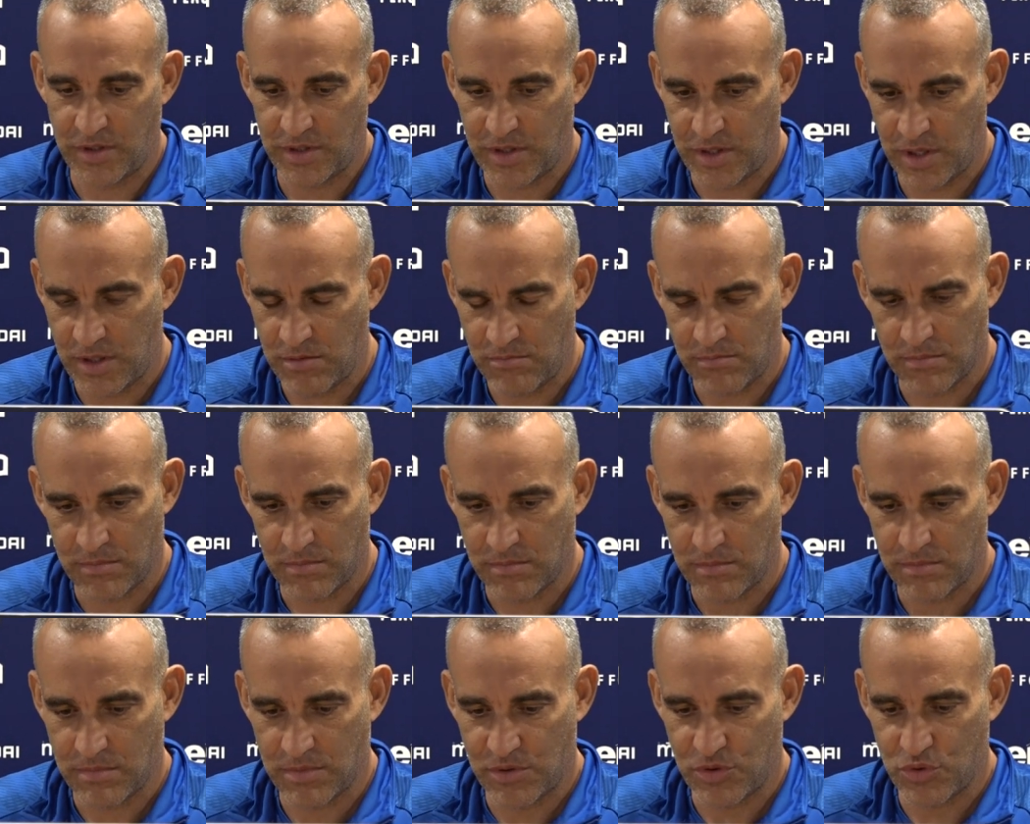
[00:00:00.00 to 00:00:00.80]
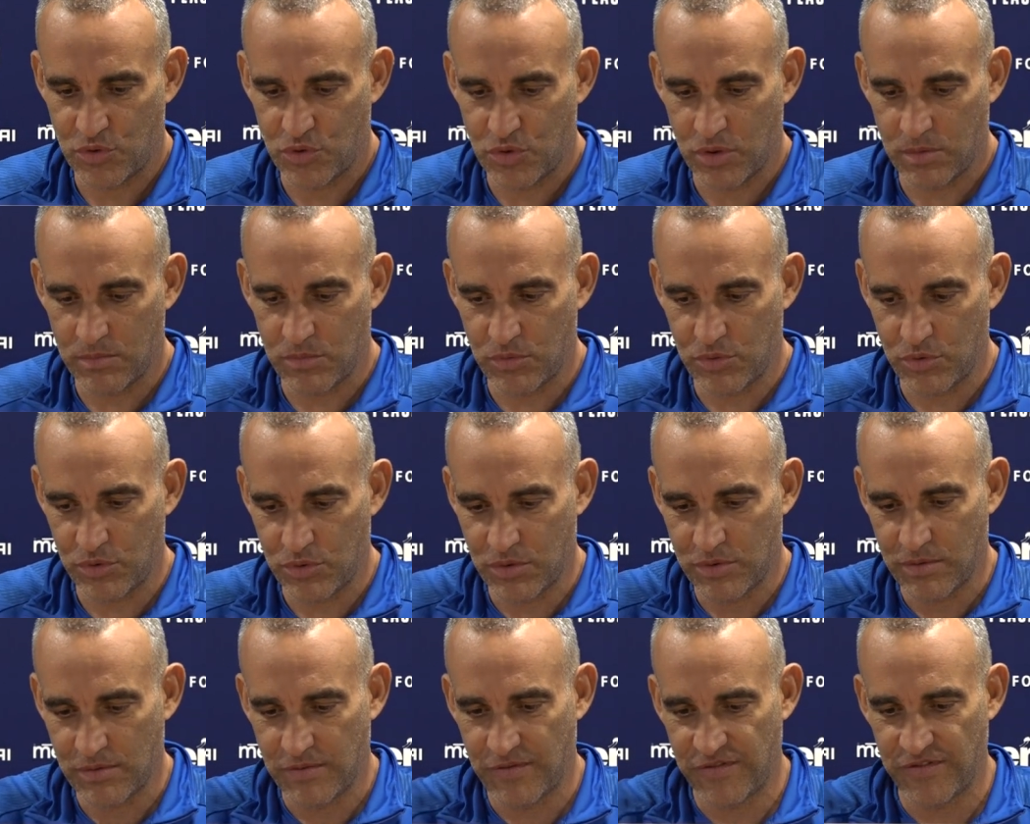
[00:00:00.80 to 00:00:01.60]
Sim,
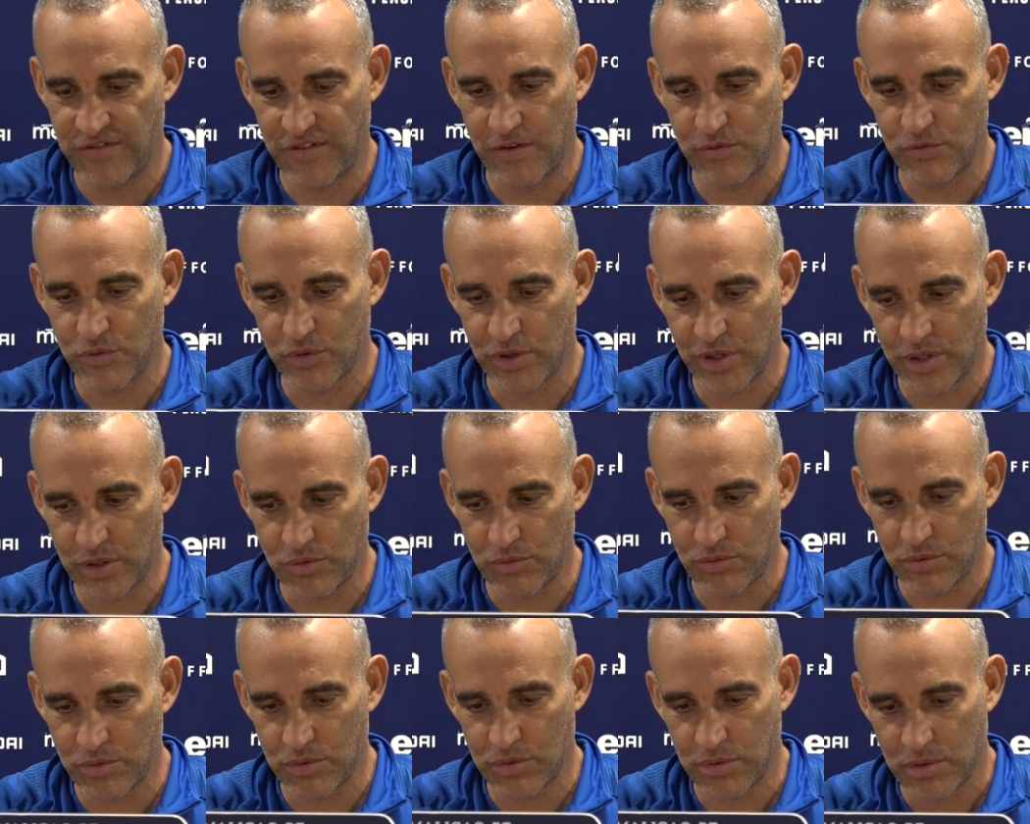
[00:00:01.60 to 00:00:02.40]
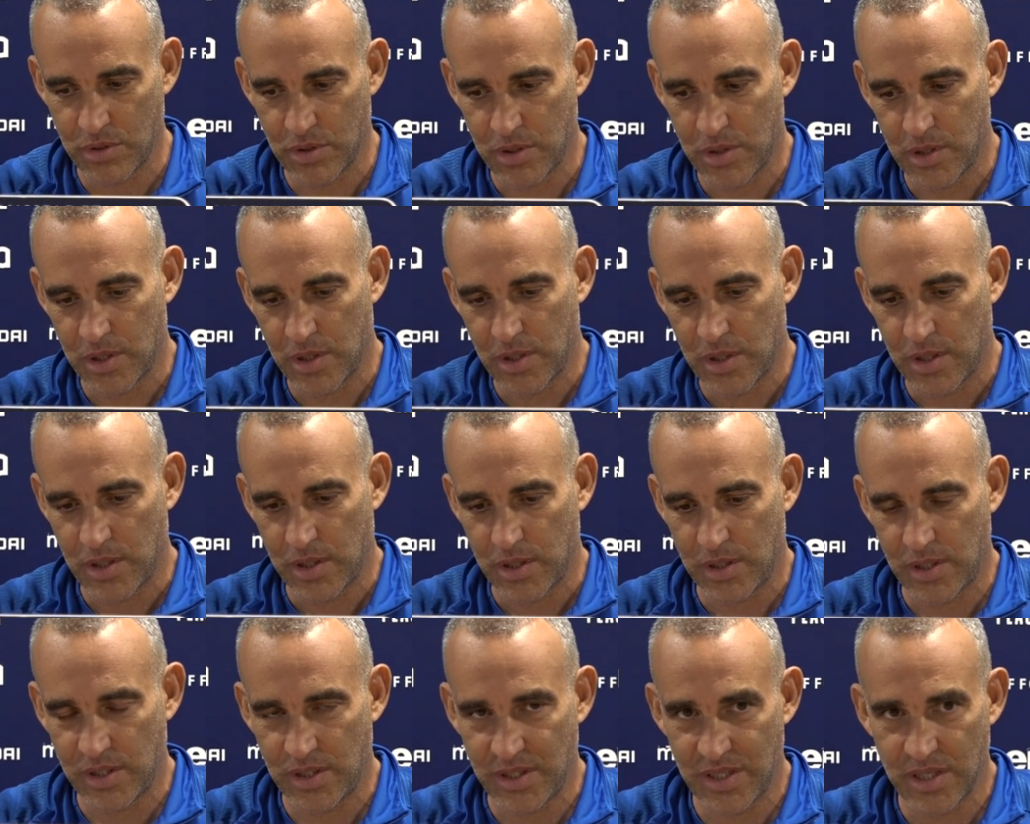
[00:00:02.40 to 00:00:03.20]
somos favoritos
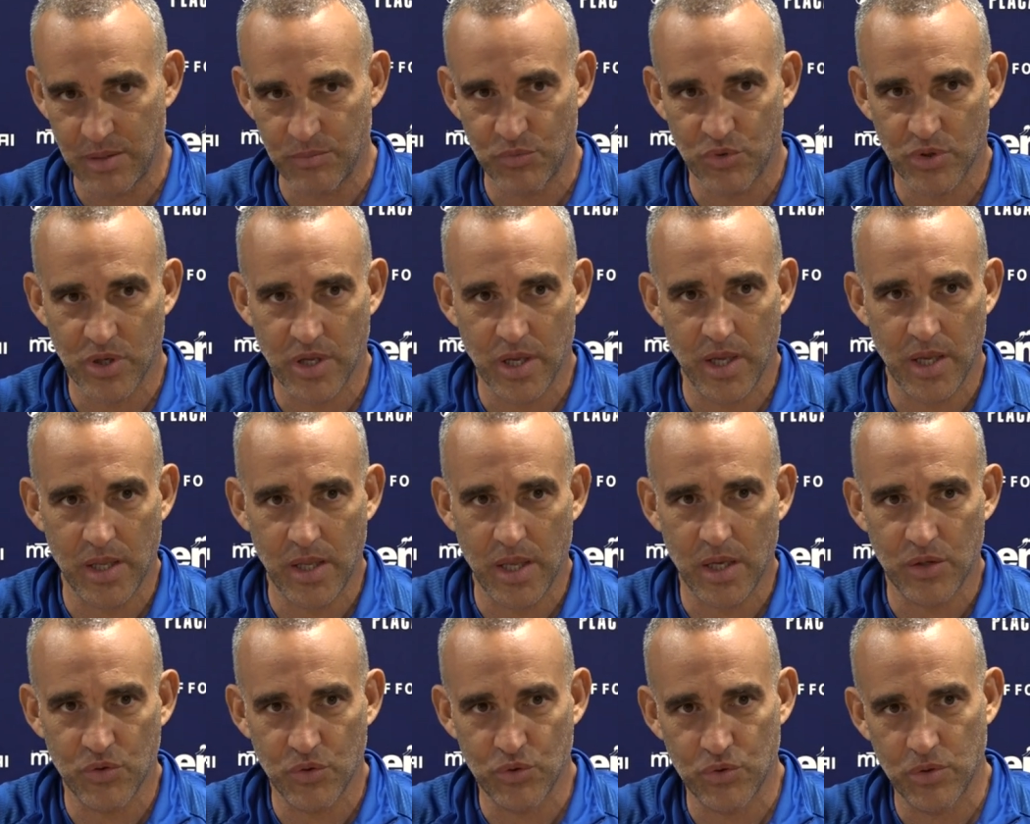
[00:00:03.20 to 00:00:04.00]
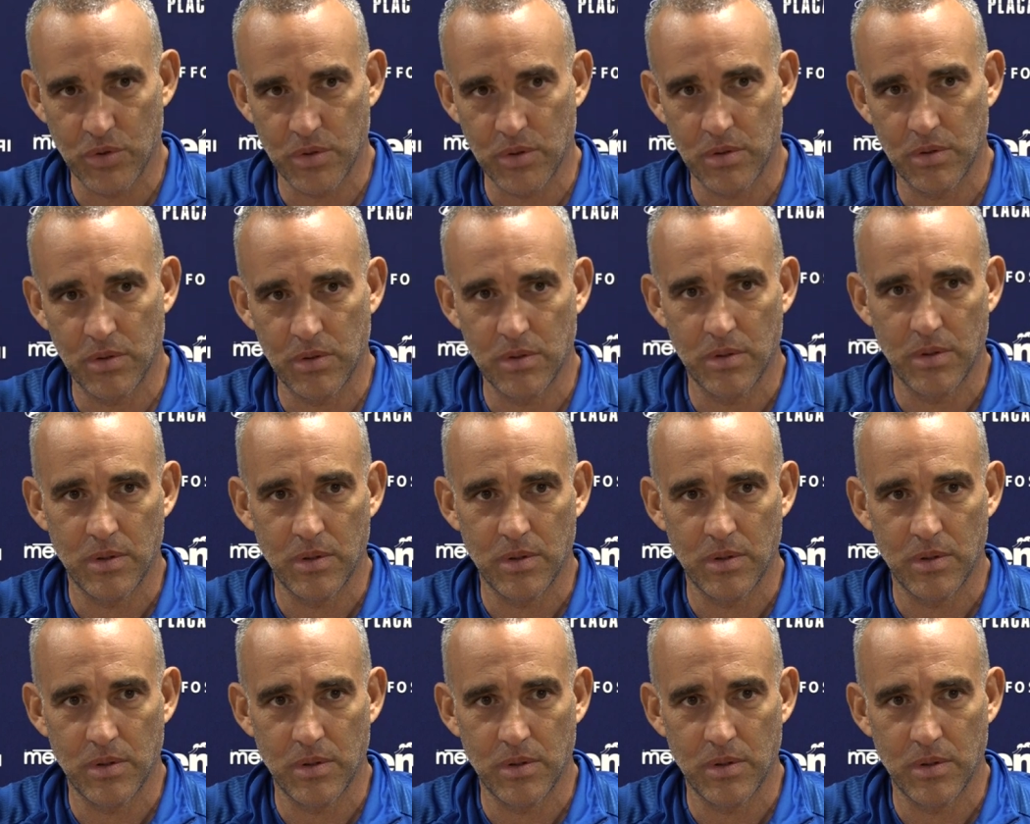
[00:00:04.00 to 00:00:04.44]
e temos que ganhar o jogo.